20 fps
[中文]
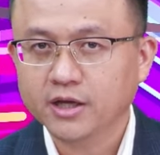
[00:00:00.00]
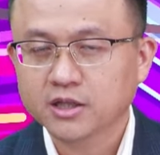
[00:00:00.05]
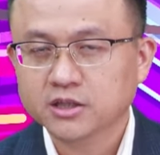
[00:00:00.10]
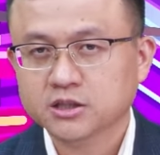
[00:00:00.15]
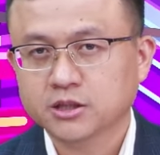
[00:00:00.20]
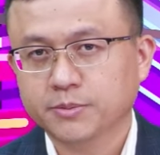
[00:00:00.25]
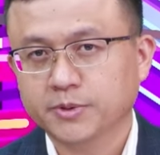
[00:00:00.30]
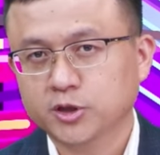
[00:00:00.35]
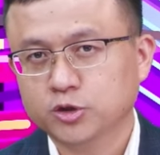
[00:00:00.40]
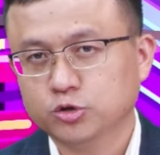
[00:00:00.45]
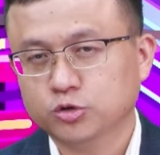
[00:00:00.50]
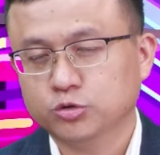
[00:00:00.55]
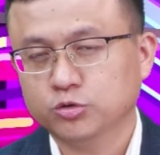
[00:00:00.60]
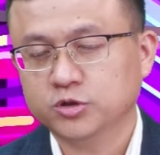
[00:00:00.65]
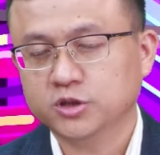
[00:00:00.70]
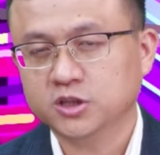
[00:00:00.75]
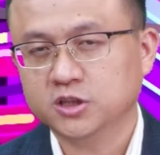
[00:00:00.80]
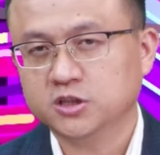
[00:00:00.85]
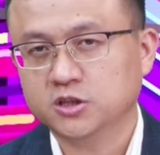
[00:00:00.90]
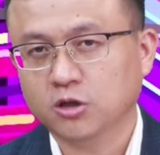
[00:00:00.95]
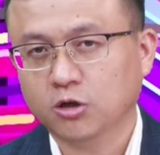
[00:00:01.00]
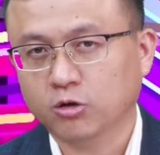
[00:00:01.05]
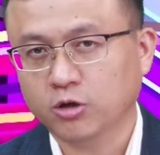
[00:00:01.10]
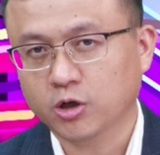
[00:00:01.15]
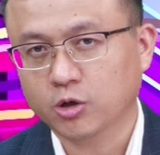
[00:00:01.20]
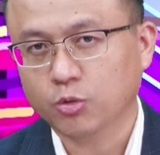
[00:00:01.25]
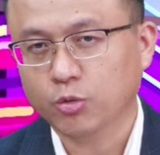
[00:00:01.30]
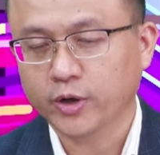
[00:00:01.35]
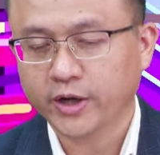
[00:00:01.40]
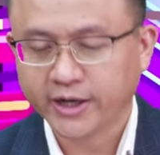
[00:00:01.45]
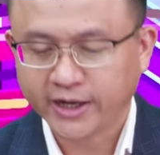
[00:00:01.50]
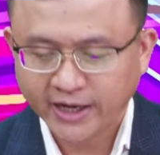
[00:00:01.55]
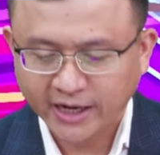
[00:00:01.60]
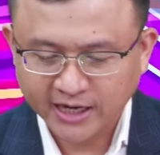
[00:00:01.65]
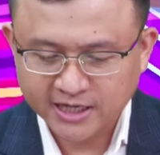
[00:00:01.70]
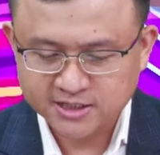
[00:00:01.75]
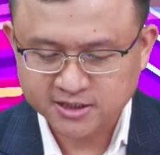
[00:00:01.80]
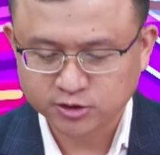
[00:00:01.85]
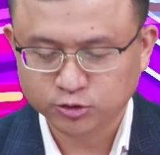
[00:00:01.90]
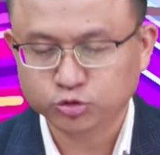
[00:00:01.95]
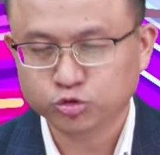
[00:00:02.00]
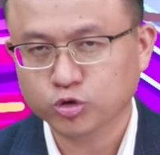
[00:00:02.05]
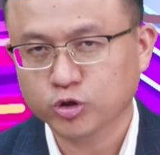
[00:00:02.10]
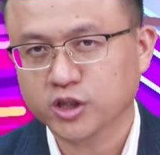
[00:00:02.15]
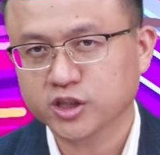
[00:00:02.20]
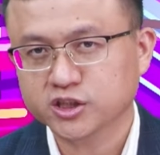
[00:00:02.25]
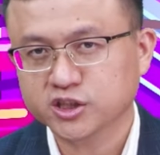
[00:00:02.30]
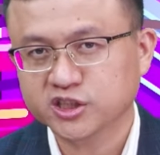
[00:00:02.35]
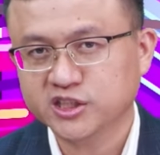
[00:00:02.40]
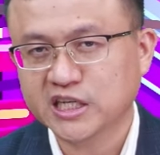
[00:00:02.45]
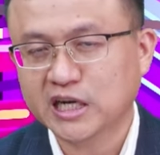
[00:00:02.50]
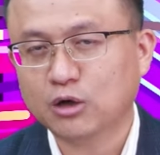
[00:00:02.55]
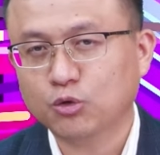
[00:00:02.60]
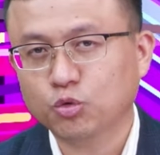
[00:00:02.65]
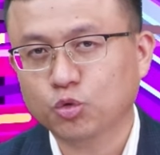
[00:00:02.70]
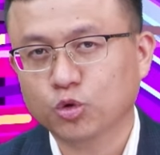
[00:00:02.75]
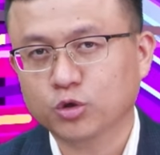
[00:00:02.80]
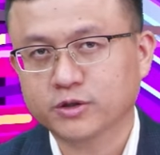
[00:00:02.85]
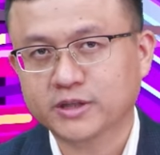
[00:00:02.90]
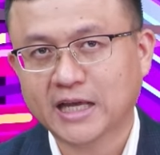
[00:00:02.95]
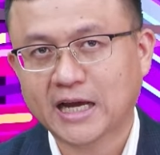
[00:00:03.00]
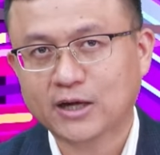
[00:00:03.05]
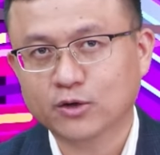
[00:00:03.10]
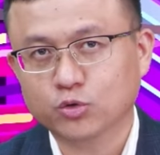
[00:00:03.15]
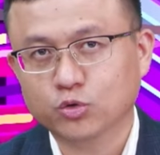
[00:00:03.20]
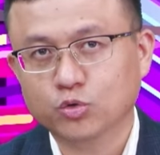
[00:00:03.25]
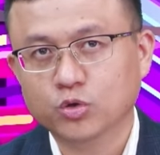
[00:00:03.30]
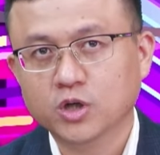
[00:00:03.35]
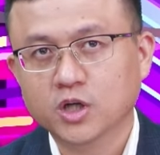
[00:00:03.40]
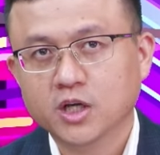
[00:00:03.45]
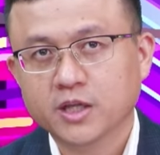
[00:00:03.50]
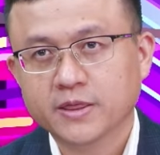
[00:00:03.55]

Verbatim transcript: 这边除息之后呢，会开始去做敲锣打鼓。